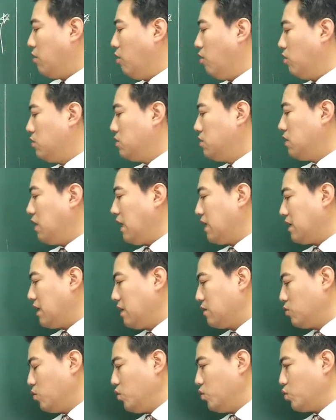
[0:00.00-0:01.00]
어느
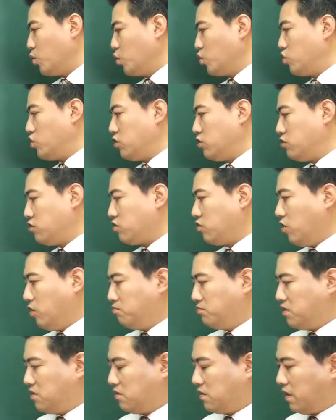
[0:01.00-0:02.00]
하나도 놓칠
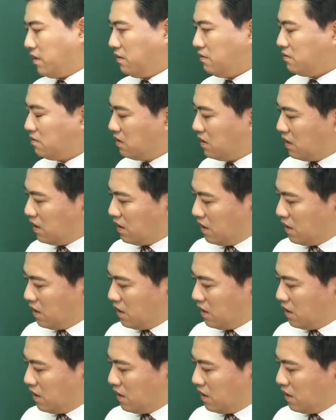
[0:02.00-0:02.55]
수가 없는데요.